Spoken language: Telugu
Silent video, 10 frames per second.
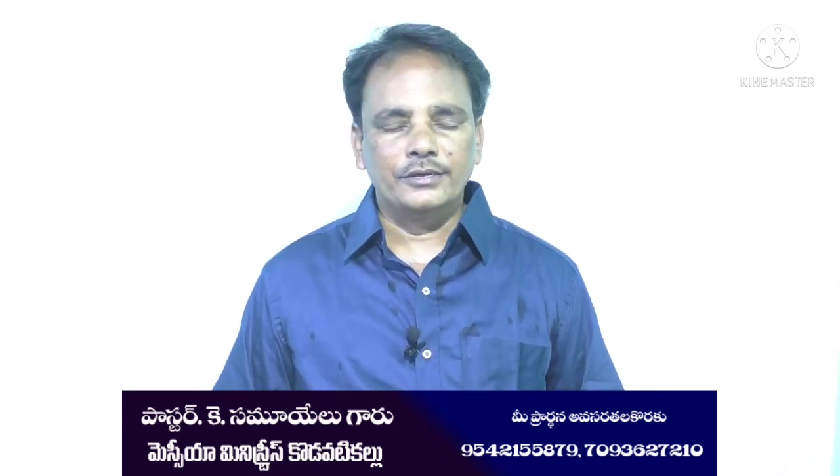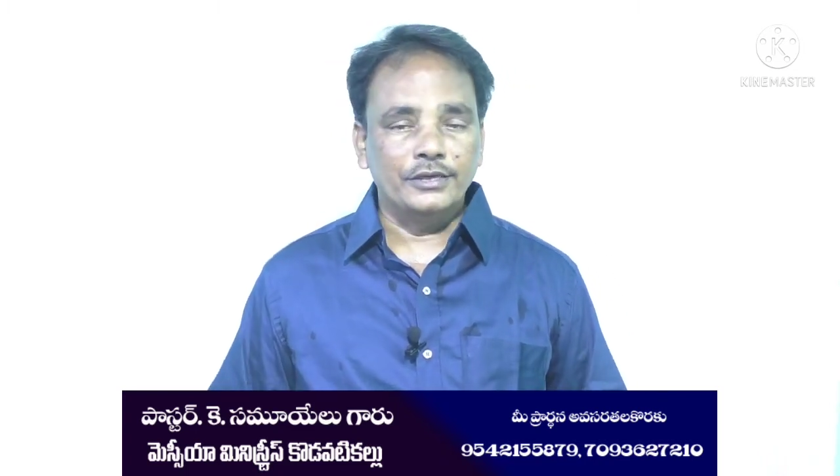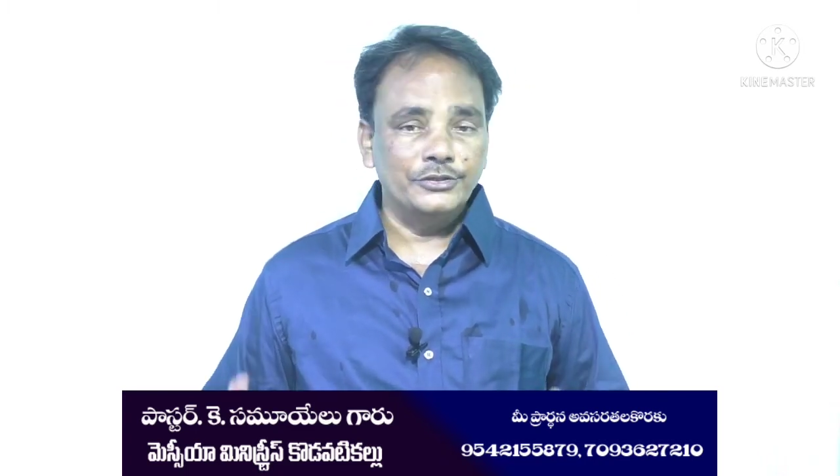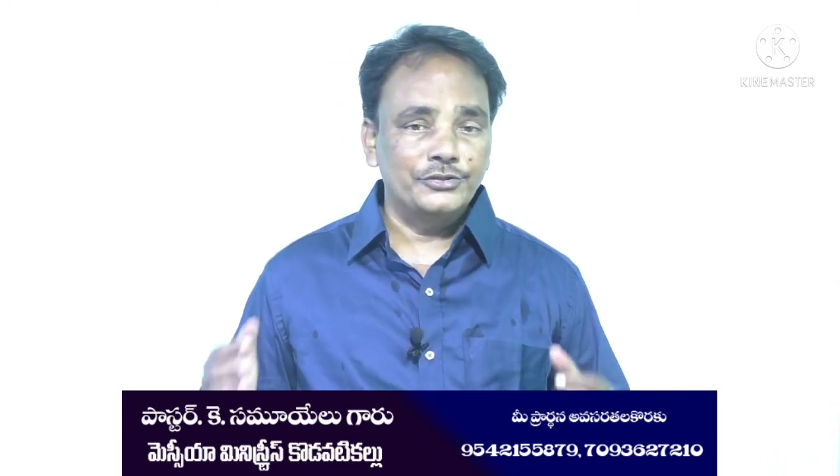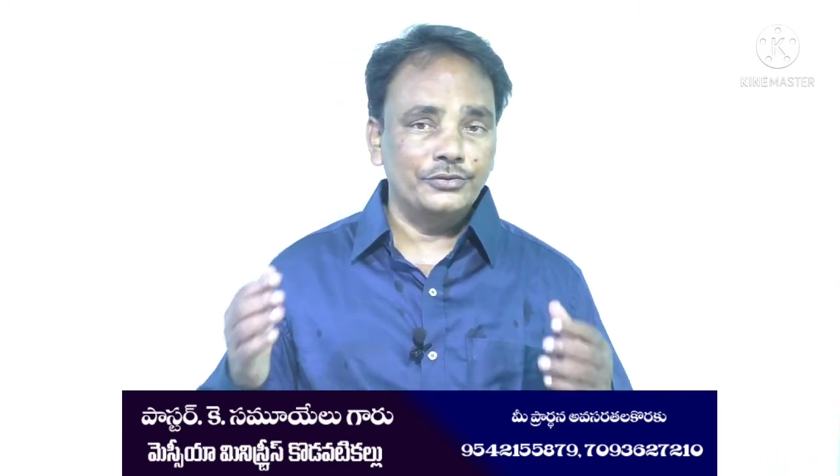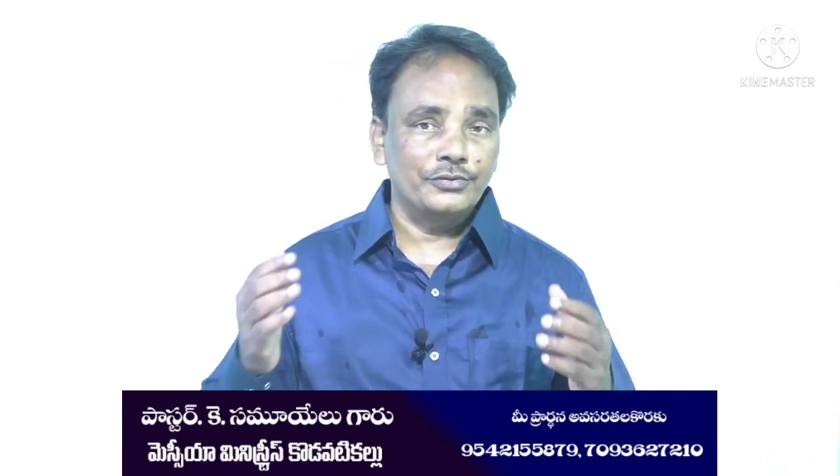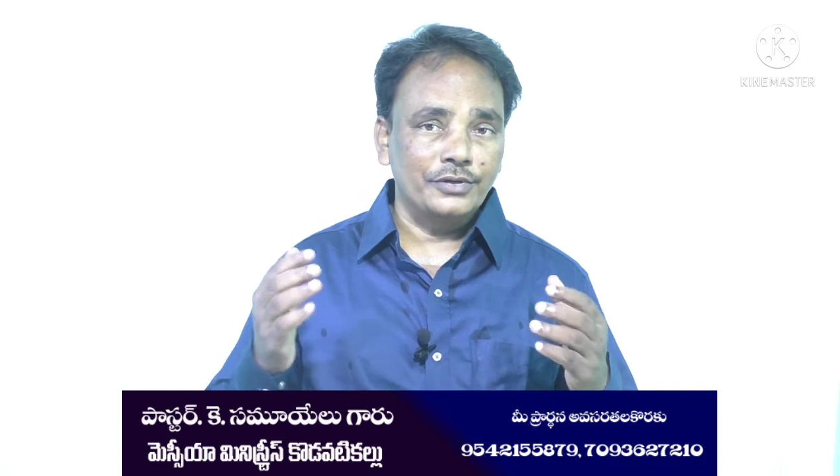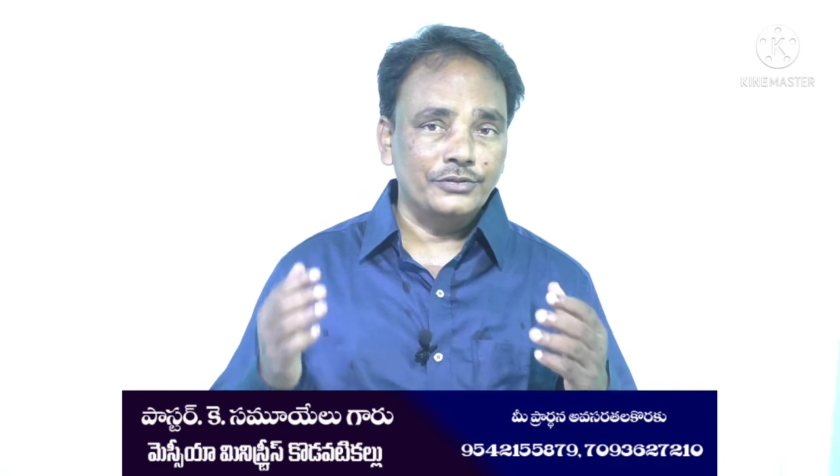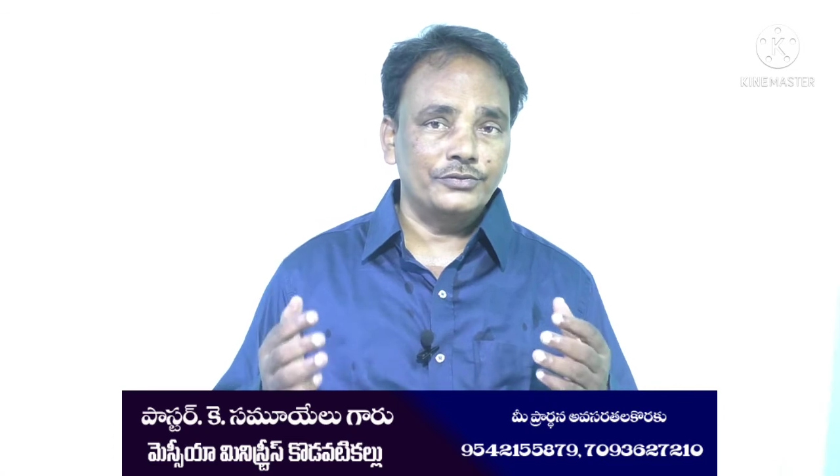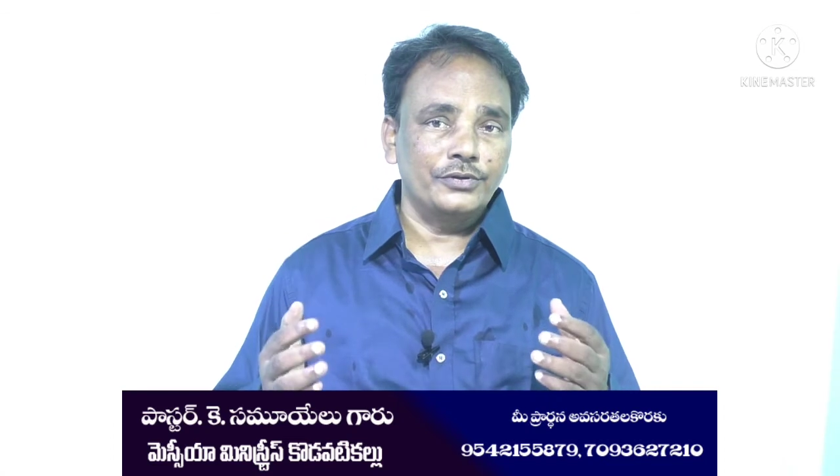యేసు
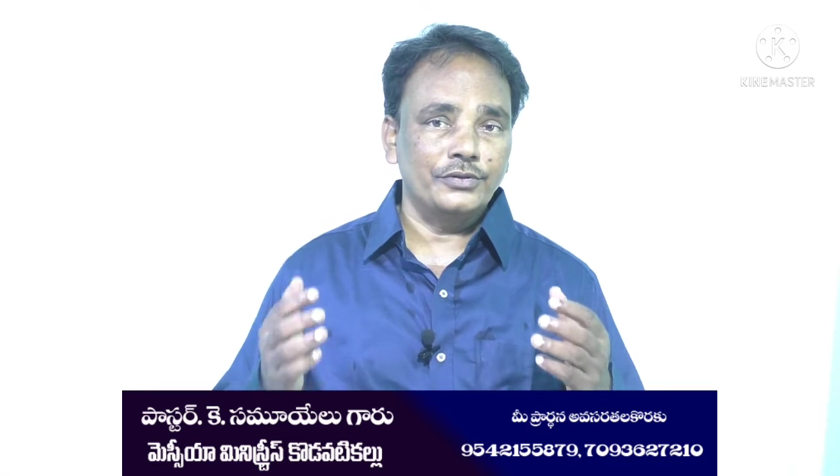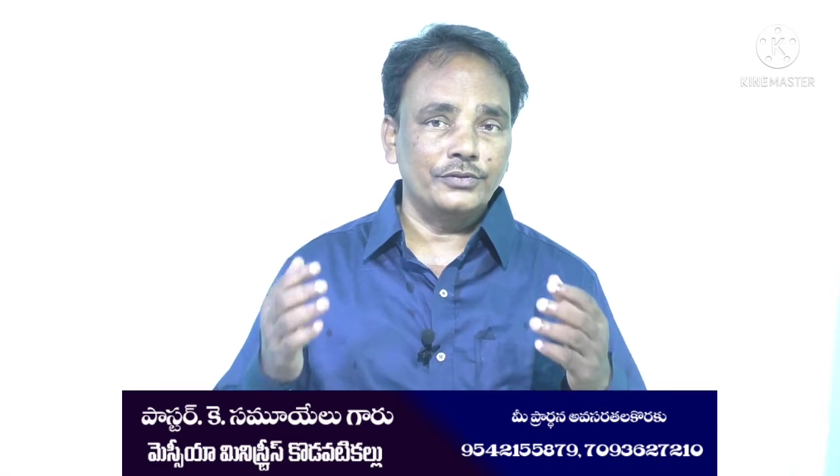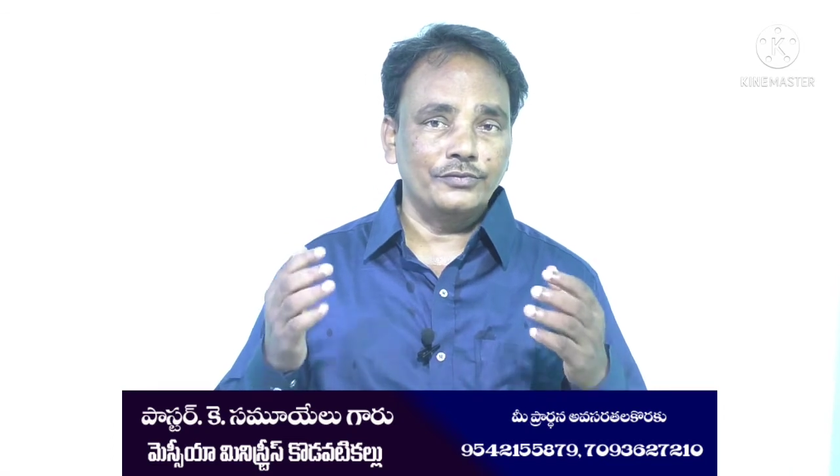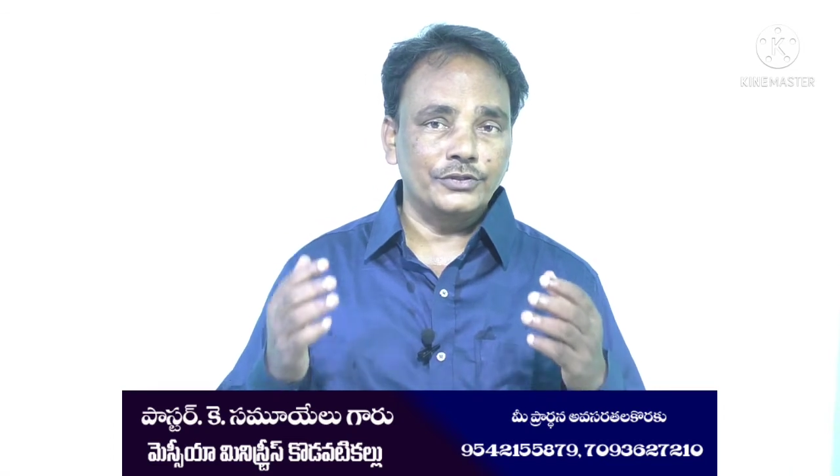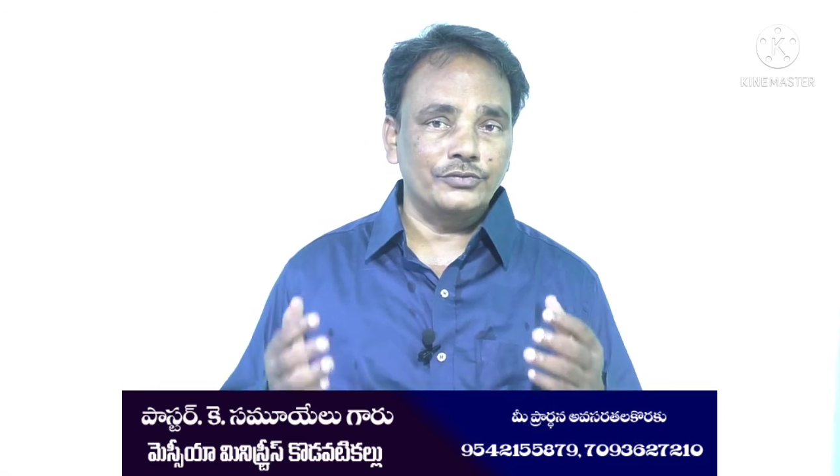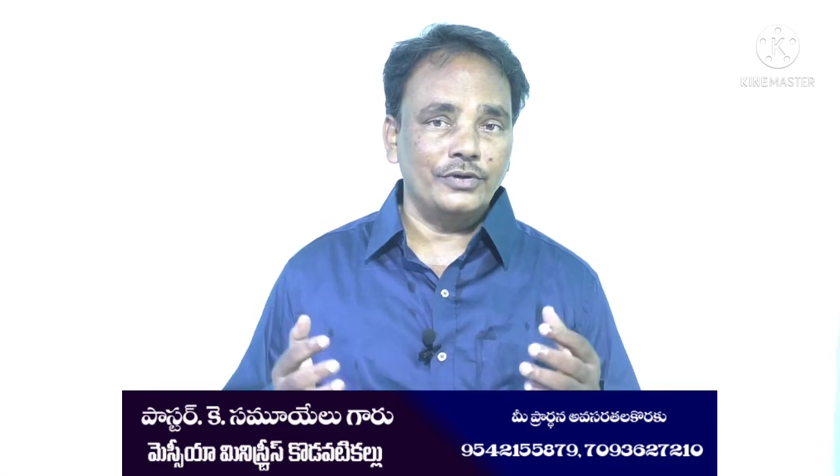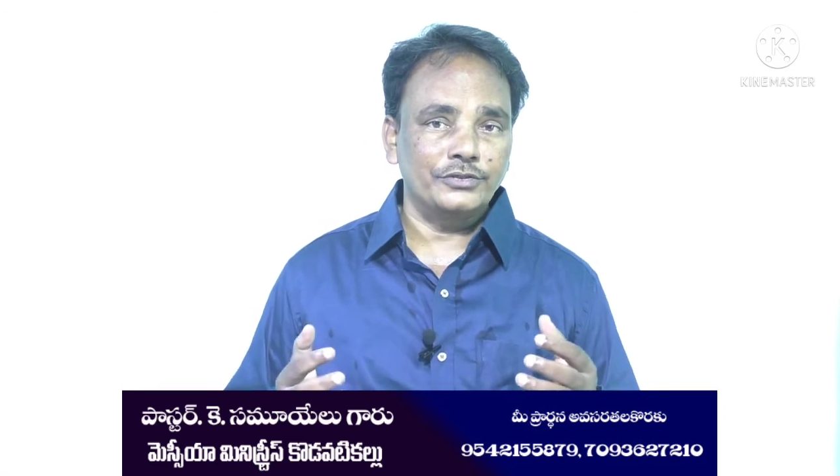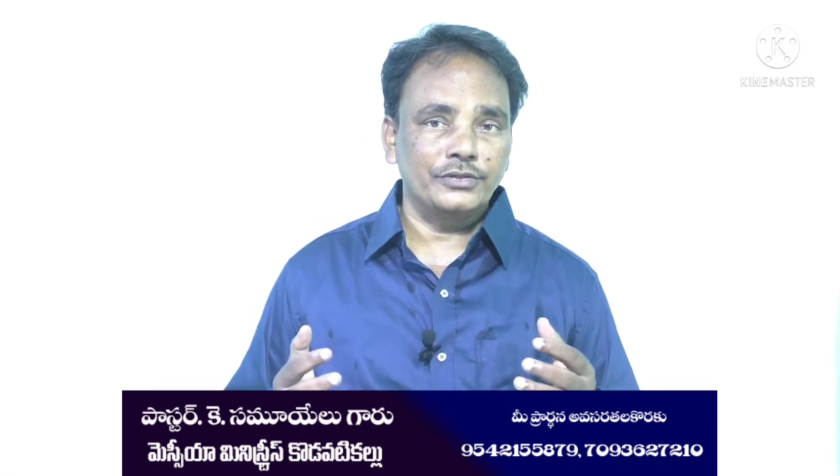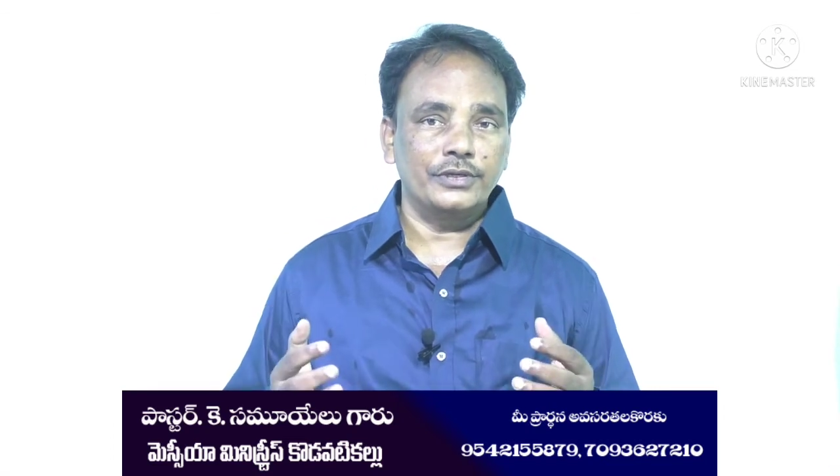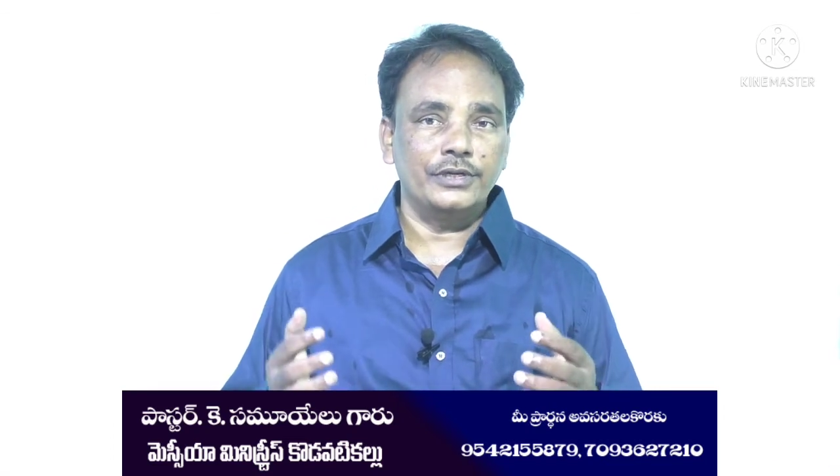క్రీస్తునందు విశ్వాసం